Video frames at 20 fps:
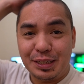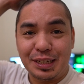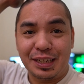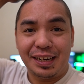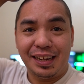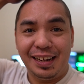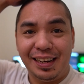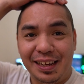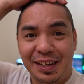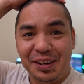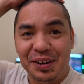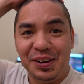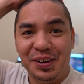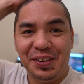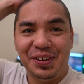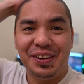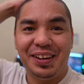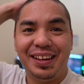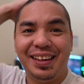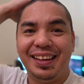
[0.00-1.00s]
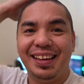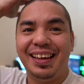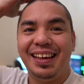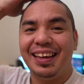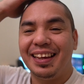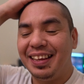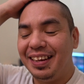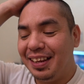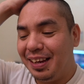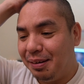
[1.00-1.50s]
sarili ko.
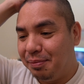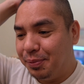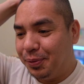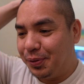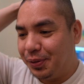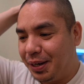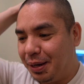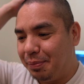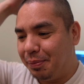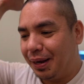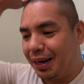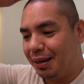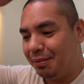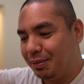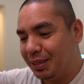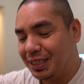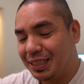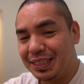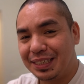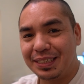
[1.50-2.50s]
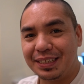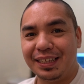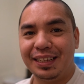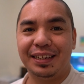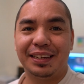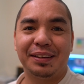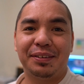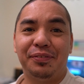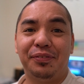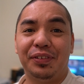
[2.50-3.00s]
Kinalbo ko na para mas
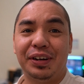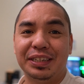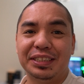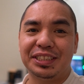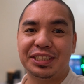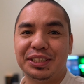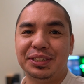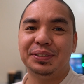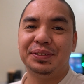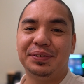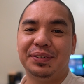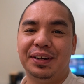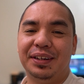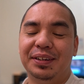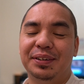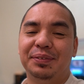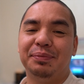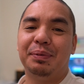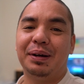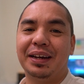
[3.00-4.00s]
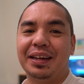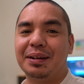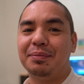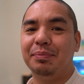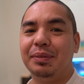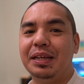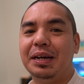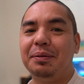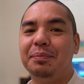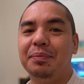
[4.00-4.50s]
like fresh yung ano,
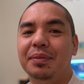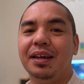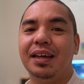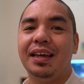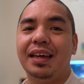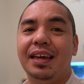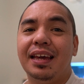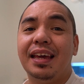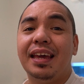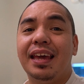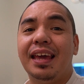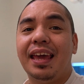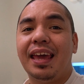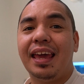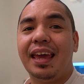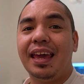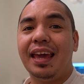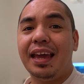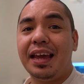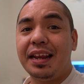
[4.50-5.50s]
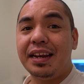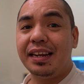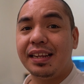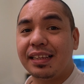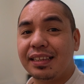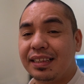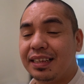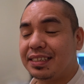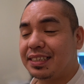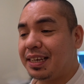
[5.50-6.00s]
pakiramdam.
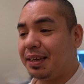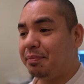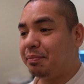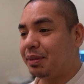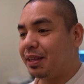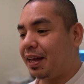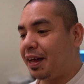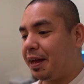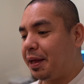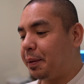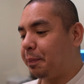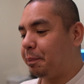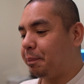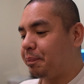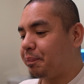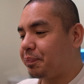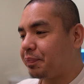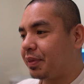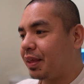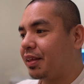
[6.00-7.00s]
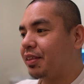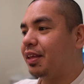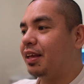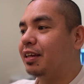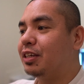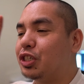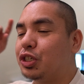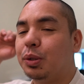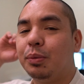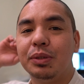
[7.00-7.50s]
And at the same time,
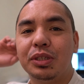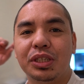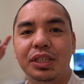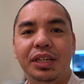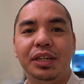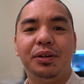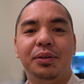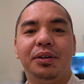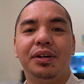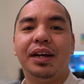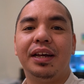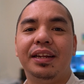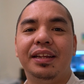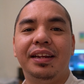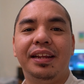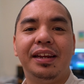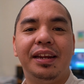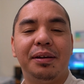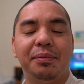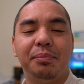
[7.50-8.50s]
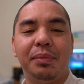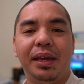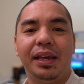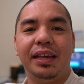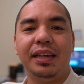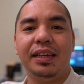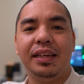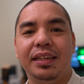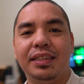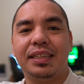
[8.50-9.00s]
thank you so much ni Nong Radan ni Nang
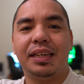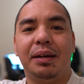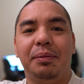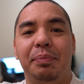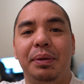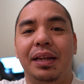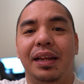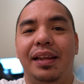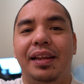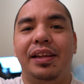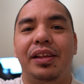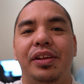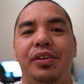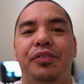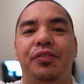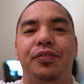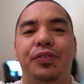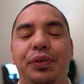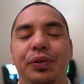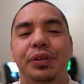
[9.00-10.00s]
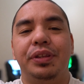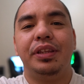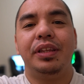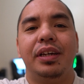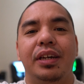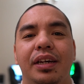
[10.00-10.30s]
May sa pinadala yung food.